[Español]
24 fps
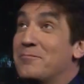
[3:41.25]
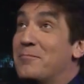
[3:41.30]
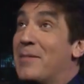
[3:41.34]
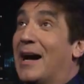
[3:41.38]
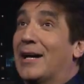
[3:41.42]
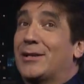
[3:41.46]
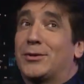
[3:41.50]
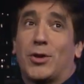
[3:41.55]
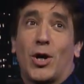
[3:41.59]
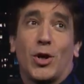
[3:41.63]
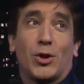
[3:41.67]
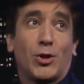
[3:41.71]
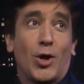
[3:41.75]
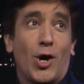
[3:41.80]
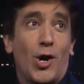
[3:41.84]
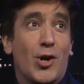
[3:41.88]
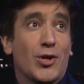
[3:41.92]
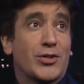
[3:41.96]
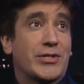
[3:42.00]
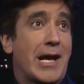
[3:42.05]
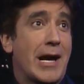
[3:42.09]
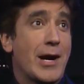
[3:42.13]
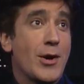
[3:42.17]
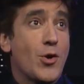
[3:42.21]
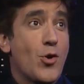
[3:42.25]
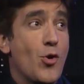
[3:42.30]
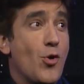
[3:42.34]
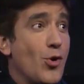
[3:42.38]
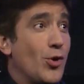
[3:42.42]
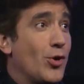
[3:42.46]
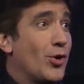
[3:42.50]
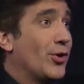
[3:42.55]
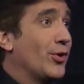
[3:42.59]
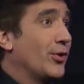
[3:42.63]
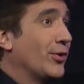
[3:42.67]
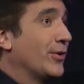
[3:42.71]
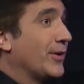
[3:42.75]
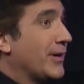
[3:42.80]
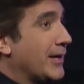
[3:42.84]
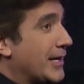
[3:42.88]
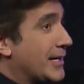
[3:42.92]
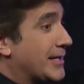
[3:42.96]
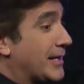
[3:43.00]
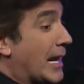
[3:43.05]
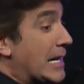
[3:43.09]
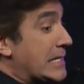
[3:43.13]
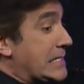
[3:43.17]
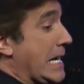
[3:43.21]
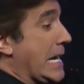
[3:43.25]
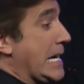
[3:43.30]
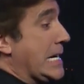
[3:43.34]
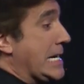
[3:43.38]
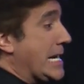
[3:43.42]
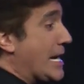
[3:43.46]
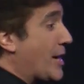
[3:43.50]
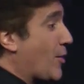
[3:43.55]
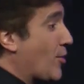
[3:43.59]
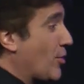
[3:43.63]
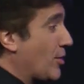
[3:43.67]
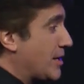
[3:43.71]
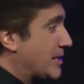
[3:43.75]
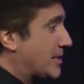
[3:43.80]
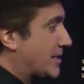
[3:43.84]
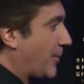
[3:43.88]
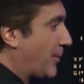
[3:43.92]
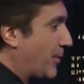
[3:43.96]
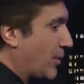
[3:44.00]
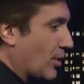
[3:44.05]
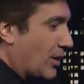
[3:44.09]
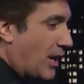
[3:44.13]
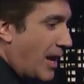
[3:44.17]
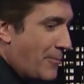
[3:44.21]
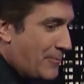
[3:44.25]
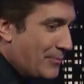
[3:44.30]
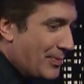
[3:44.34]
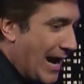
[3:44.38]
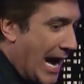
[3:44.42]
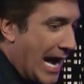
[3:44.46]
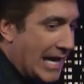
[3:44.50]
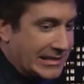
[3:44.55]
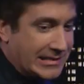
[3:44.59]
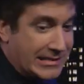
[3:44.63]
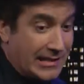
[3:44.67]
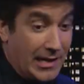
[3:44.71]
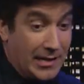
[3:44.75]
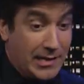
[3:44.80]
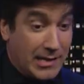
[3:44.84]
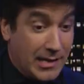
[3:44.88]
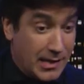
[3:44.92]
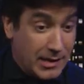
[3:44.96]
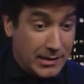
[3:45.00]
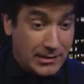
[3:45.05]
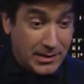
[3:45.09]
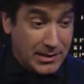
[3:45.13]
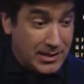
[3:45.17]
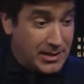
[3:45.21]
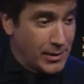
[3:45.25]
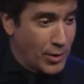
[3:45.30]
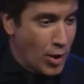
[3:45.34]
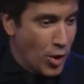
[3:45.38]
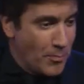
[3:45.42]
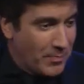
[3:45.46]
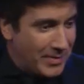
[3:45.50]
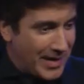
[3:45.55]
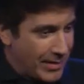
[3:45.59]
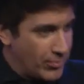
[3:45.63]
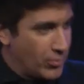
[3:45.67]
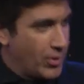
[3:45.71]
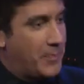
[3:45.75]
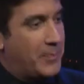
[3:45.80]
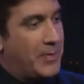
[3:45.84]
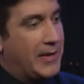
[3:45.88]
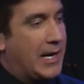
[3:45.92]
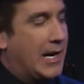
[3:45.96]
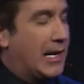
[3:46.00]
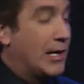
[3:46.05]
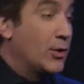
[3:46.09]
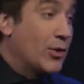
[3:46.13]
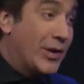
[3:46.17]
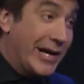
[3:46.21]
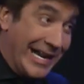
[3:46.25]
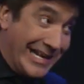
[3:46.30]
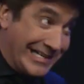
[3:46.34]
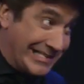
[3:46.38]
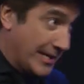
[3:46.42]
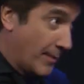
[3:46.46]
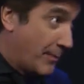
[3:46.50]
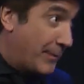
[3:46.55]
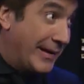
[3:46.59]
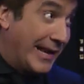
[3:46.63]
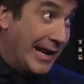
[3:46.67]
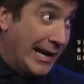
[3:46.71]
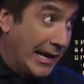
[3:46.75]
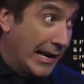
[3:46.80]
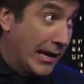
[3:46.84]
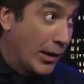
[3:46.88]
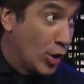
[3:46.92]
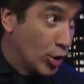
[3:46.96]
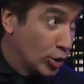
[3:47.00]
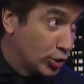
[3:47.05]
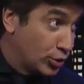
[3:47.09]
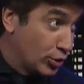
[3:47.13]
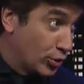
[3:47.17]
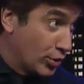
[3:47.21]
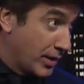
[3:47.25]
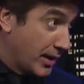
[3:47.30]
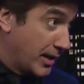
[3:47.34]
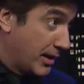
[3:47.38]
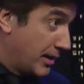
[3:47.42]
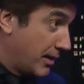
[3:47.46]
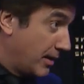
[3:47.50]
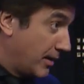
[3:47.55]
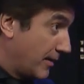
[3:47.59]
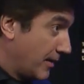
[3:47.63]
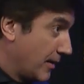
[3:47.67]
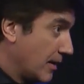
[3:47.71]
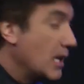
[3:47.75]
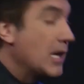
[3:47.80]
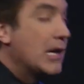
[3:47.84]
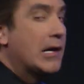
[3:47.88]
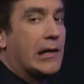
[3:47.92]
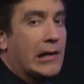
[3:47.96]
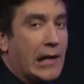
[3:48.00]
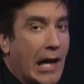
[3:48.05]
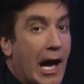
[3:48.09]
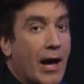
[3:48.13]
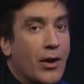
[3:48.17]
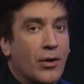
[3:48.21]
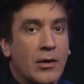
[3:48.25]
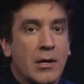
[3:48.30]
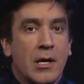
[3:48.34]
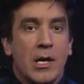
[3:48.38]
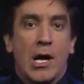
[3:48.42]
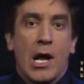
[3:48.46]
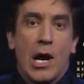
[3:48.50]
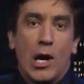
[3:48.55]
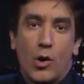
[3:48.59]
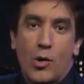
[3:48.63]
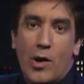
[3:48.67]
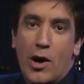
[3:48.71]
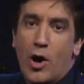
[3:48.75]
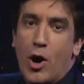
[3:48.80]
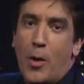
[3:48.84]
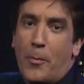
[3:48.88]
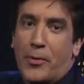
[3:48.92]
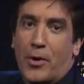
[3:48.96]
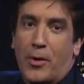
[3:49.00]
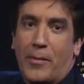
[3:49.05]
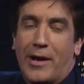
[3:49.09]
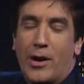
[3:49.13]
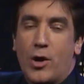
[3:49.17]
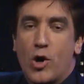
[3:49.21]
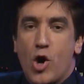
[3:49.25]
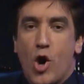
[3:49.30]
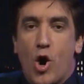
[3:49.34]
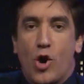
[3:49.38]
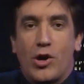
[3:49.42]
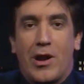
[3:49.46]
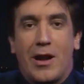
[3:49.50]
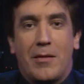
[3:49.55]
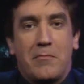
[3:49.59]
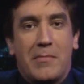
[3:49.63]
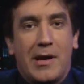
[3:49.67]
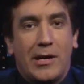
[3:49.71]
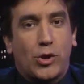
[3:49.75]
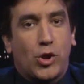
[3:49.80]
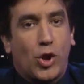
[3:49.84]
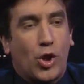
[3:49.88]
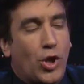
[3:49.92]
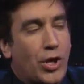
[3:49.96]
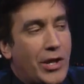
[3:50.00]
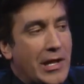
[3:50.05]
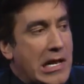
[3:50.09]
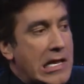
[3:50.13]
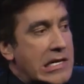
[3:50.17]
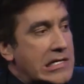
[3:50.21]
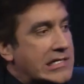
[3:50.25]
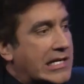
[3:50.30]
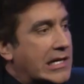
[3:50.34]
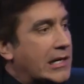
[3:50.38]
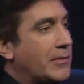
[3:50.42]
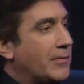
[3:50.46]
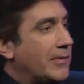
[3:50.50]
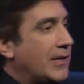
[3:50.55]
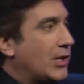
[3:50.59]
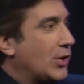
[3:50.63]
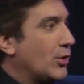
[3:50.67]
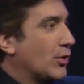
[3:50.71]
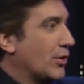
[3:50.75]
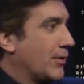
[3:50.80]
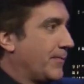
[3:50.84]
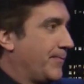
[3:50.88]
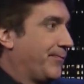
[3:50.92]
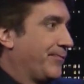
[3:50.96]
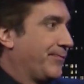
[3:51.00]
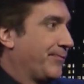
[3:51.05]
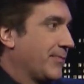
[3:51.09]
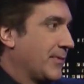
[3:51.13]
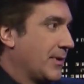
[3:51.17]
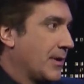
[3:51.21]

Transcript: Mató todos los zancudos y le hacían hijo. Y dice, ¿pero qué pasa? Y, si compramos espiral. No era ese espiral, era otro. Que, era otro espiral. Claro. Luego probaron con el método del silbido.